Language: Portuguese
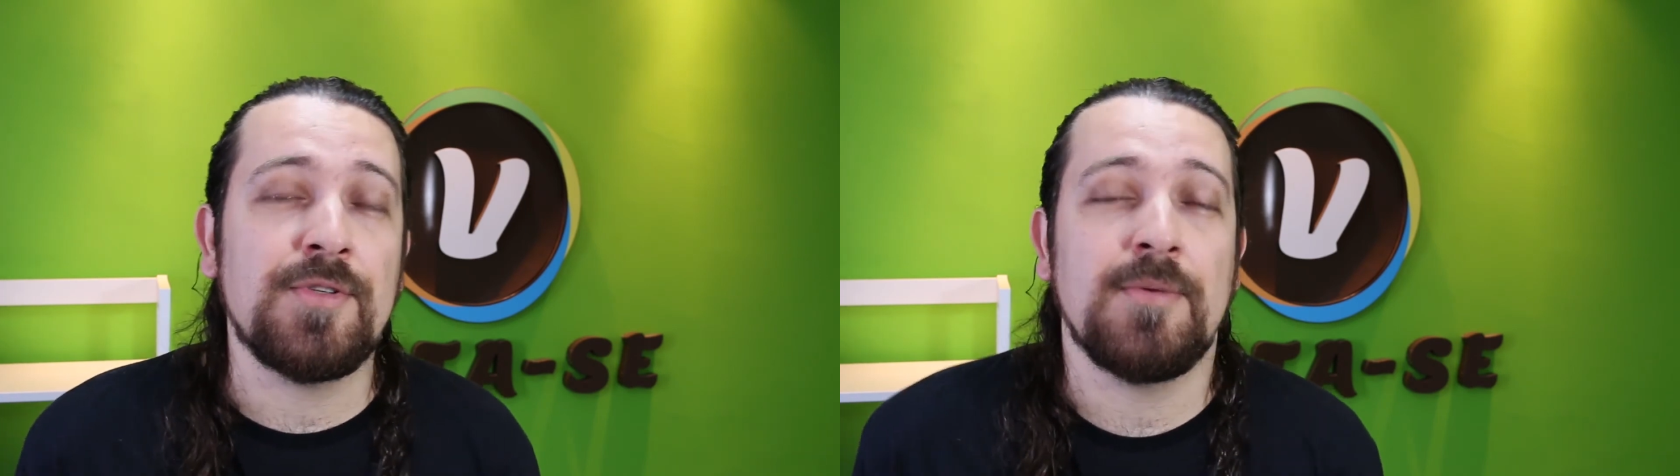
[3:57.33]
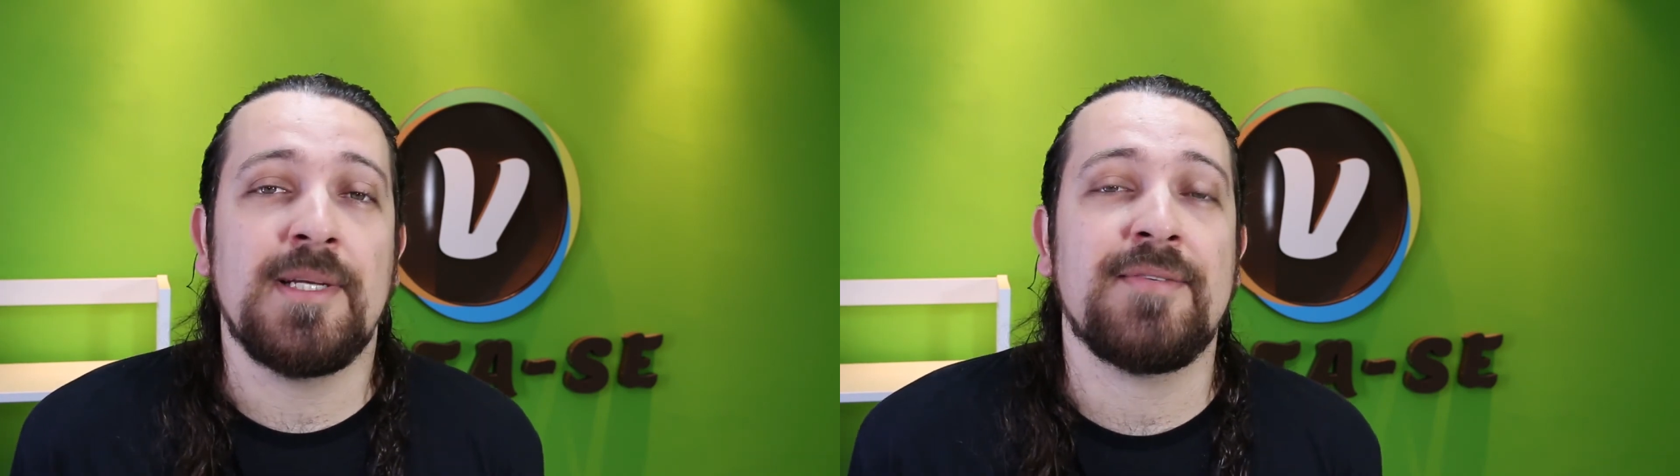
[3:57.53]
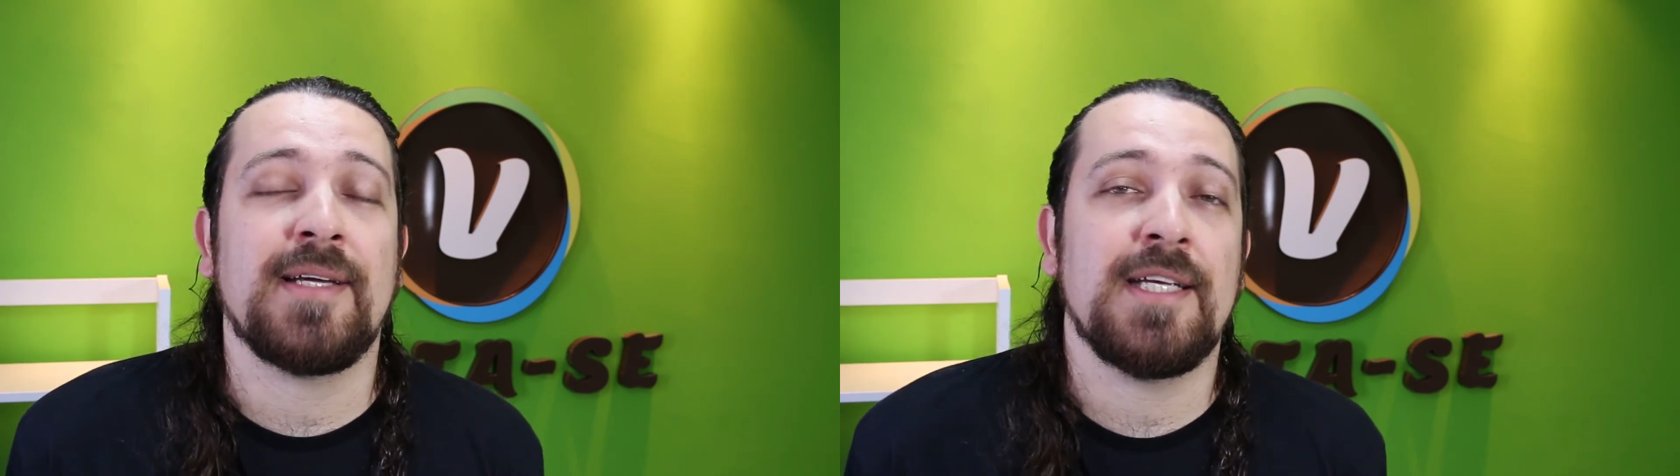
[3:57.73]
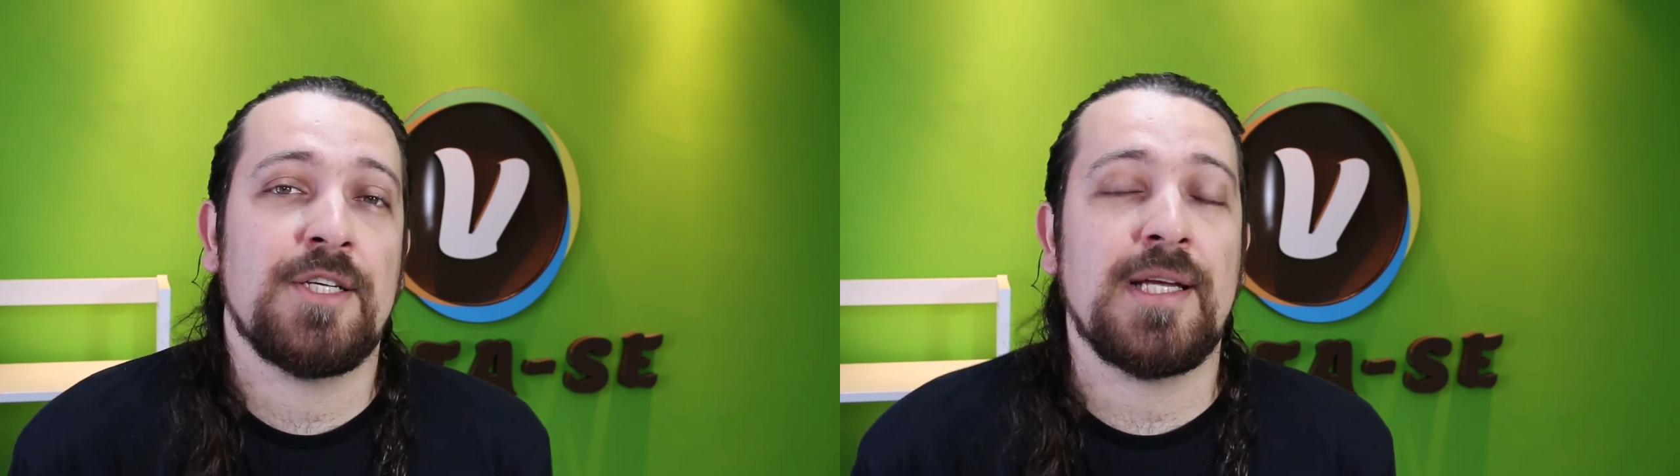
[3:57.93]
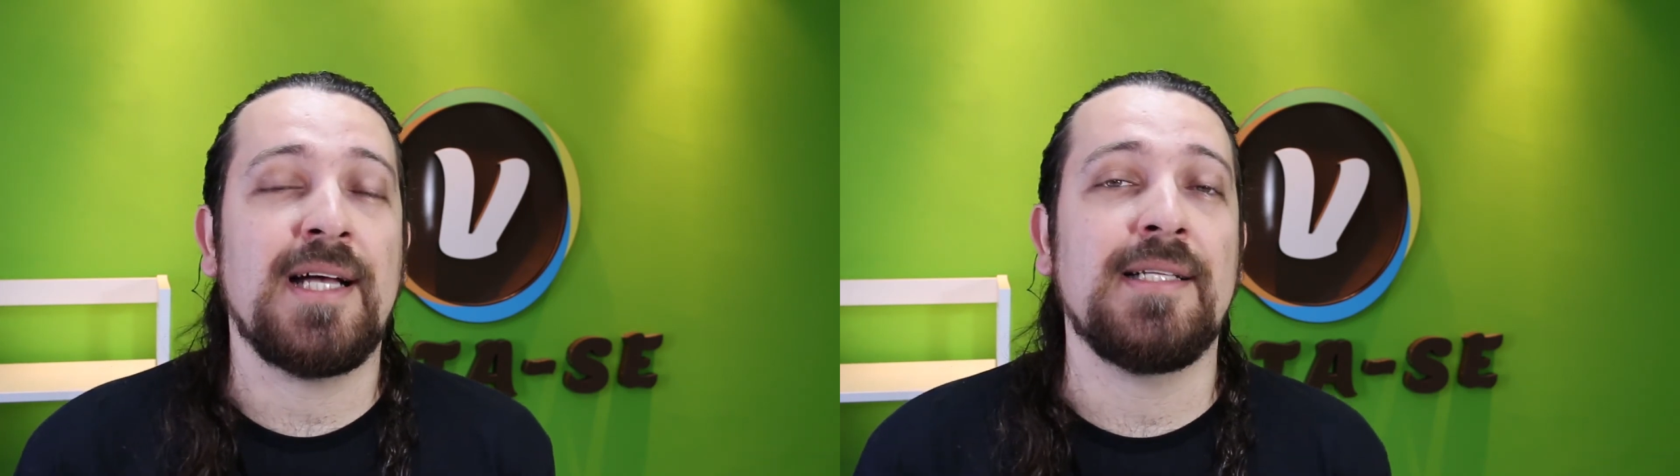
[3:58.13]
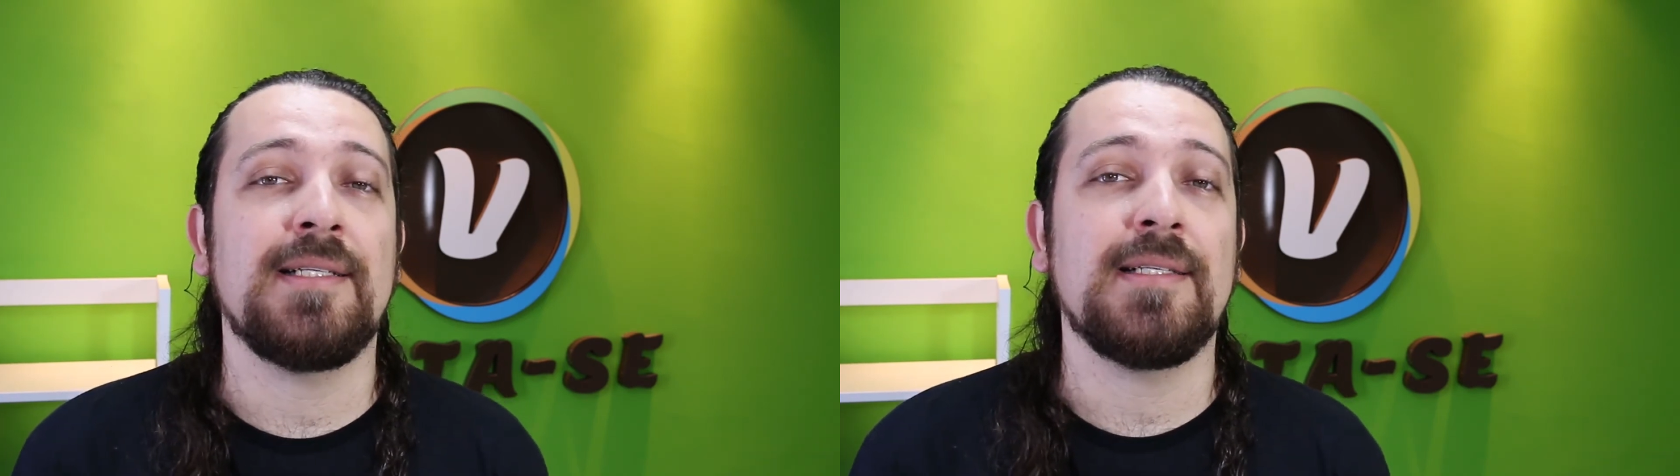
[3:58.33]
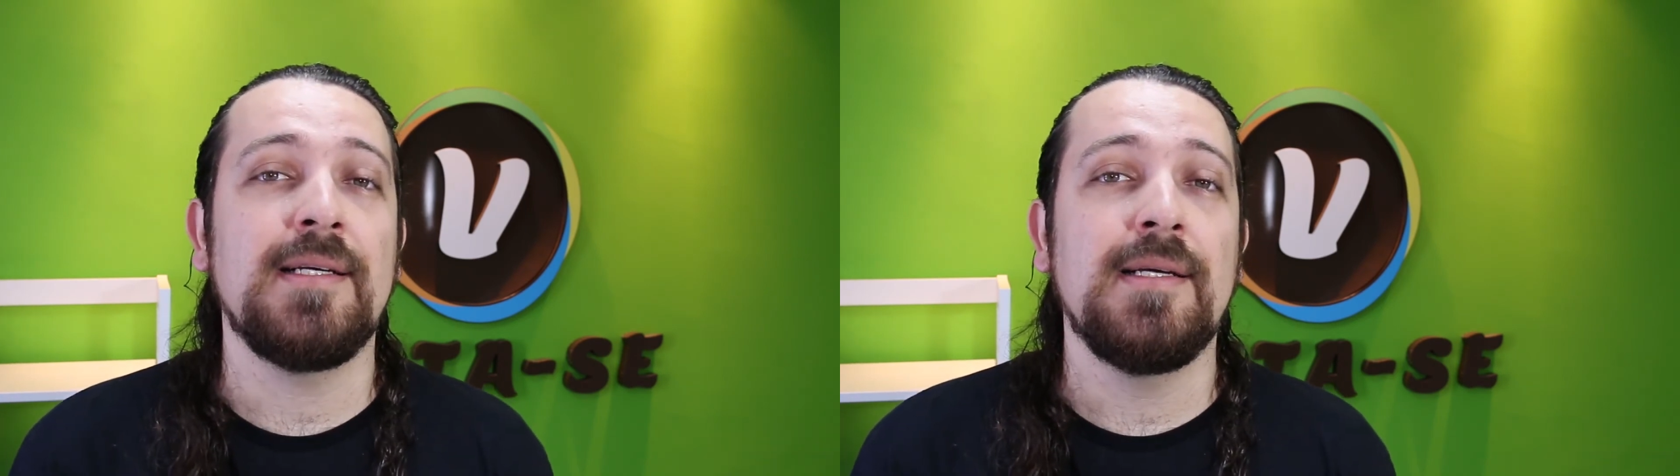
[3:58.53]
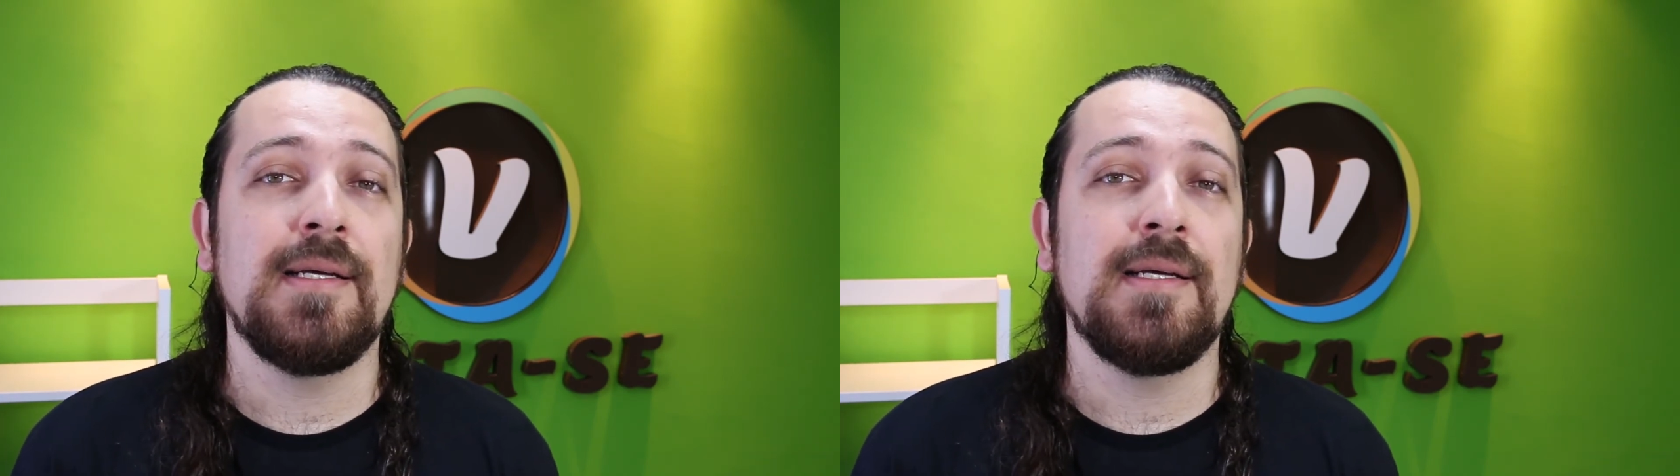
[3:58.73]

sobre as vaquejadas,